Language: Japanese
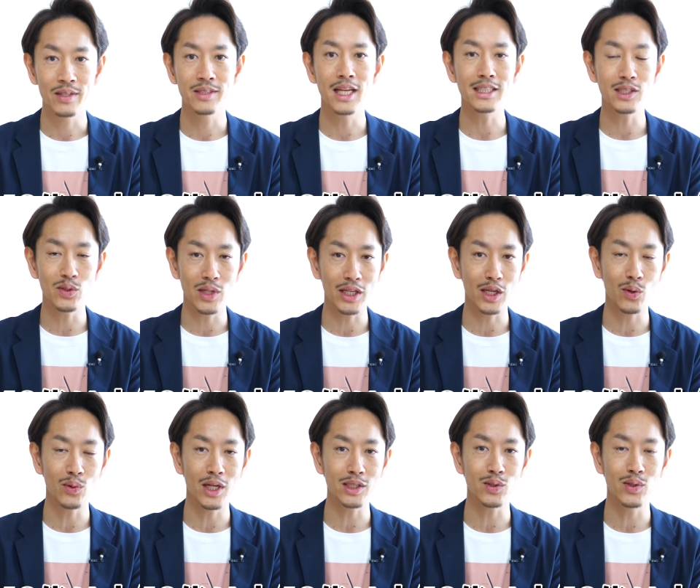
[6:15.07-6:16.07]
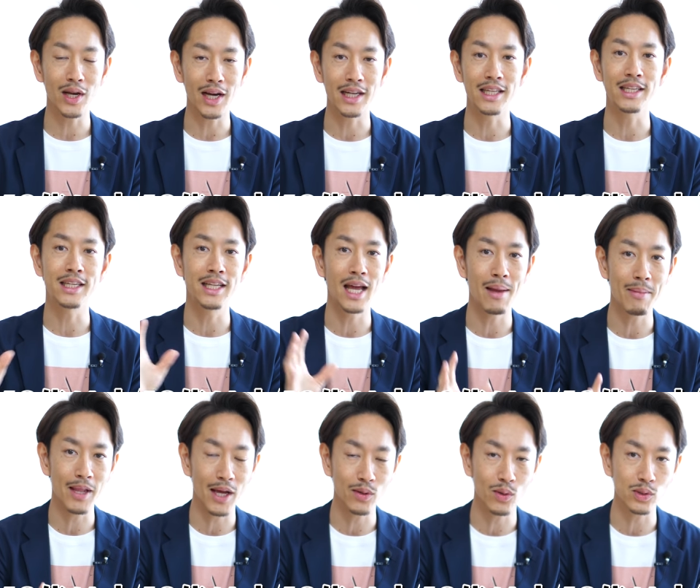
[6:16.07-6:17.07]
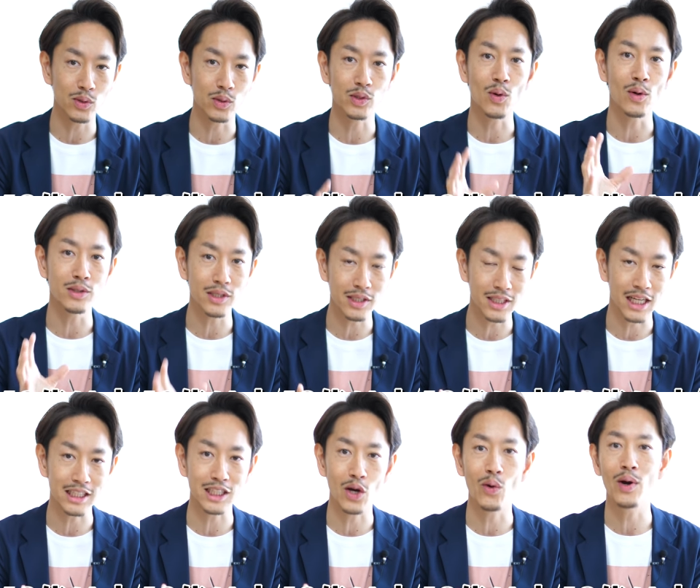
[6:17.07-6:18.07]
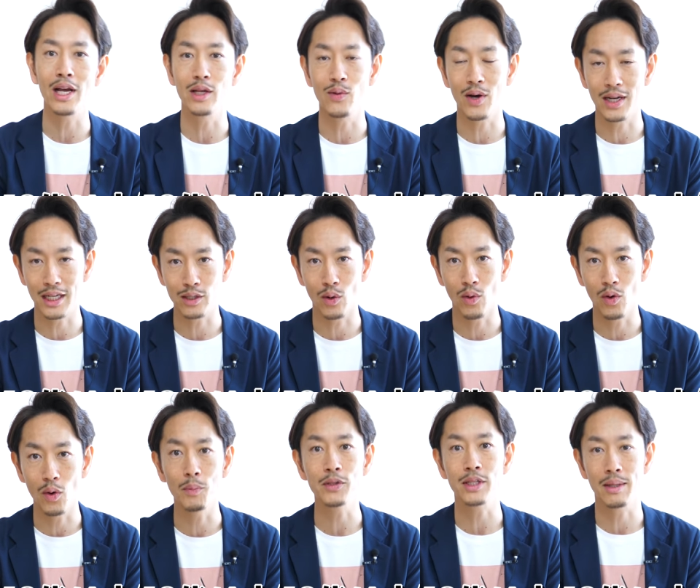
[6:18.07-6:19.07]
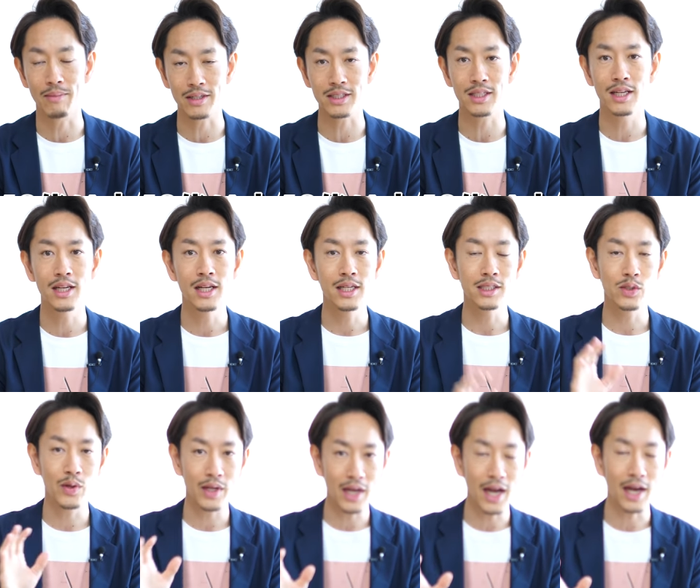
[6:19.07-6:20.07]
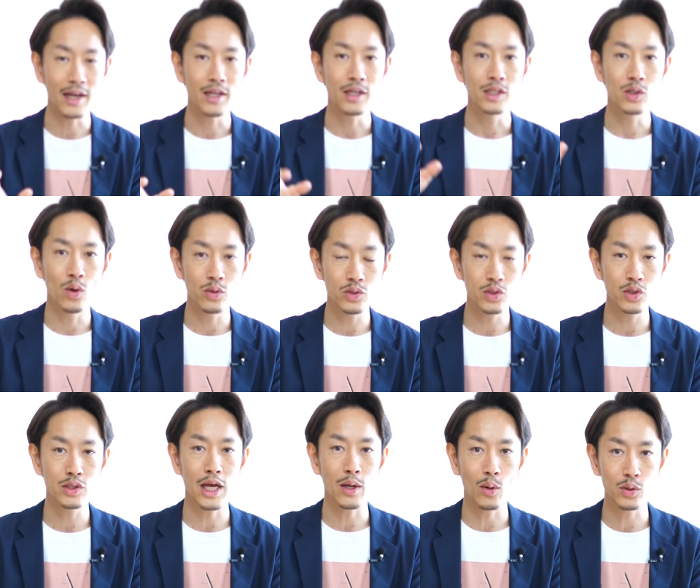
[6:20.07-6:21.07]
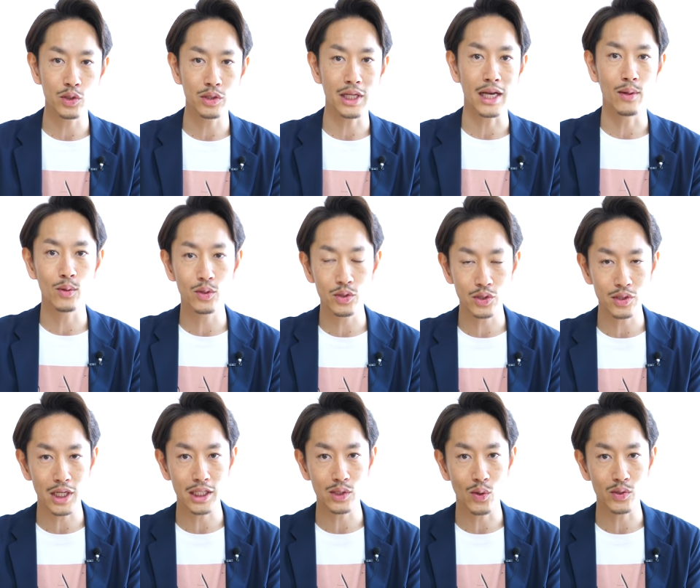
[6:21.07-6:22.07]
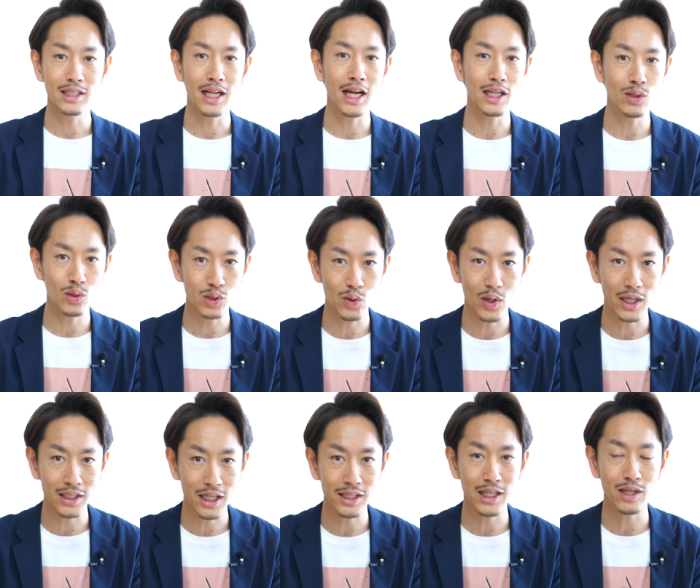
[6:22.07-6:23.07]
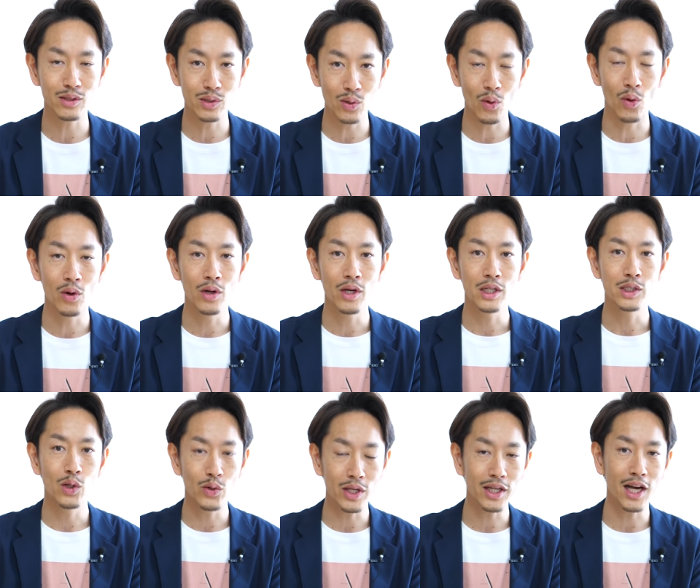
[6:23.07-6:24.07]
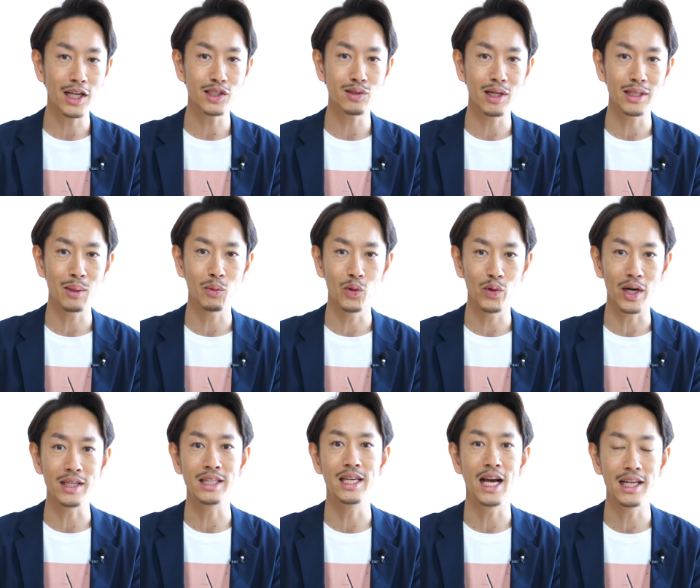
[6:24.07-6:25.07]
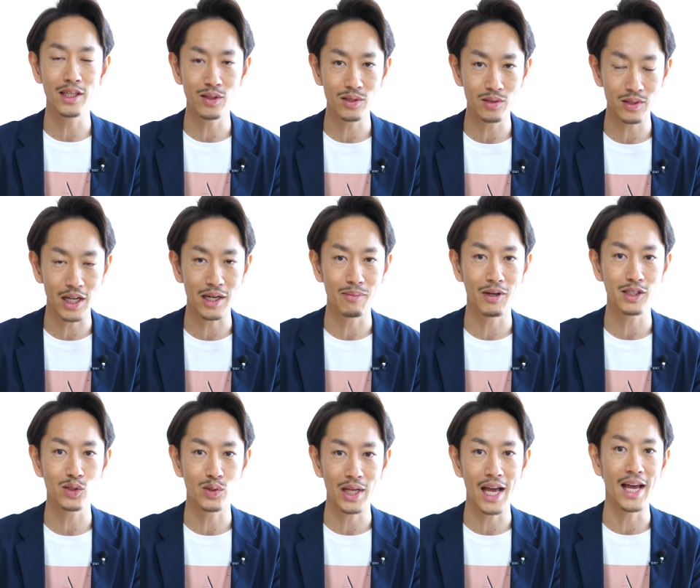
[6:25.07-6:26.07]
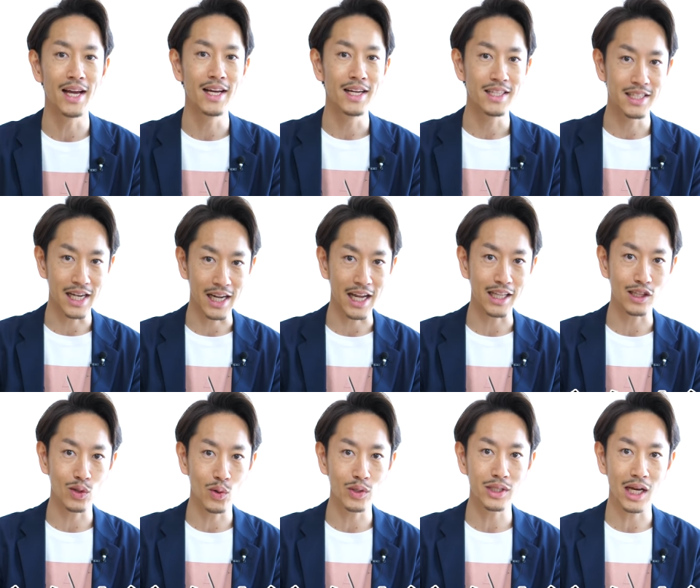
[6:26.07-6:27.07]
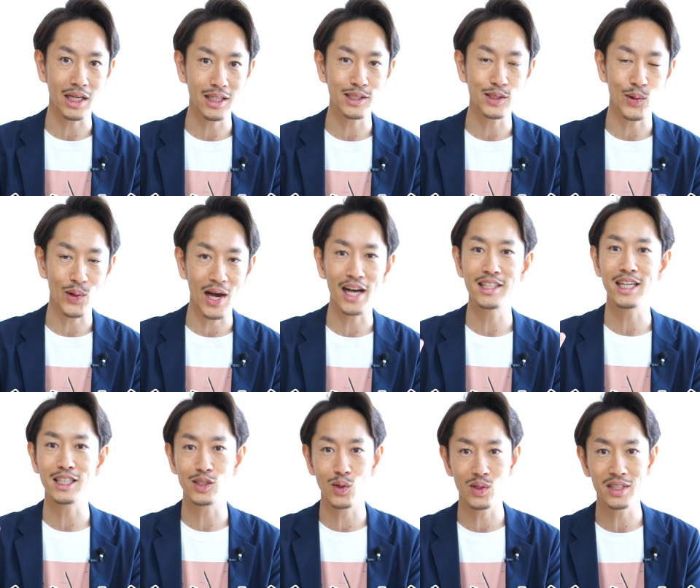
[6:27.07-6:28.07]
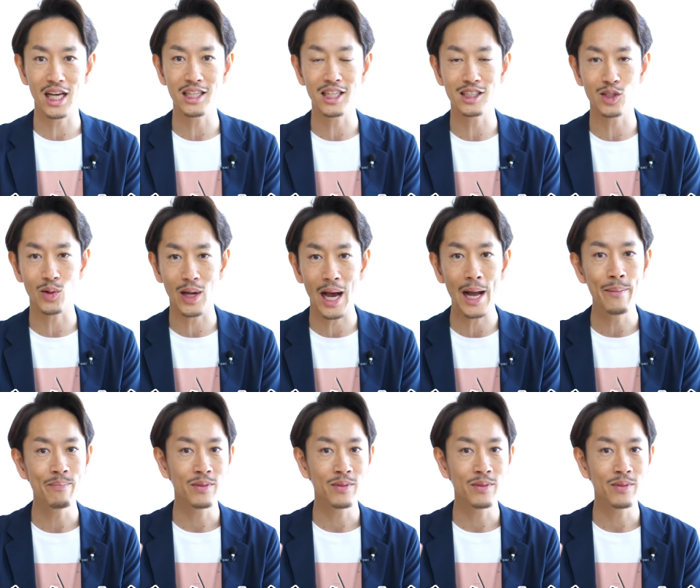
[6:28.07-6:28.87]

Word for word: ですので着こなしの中にきれいめな要素を少しずつ足した方がいいのかなと思っていますそれが40代50代60代とさらに年を重ねていくとよりカジュアルなものが似合いにくくなりますのでジャケットを着たいですとかシャツを着たいですとか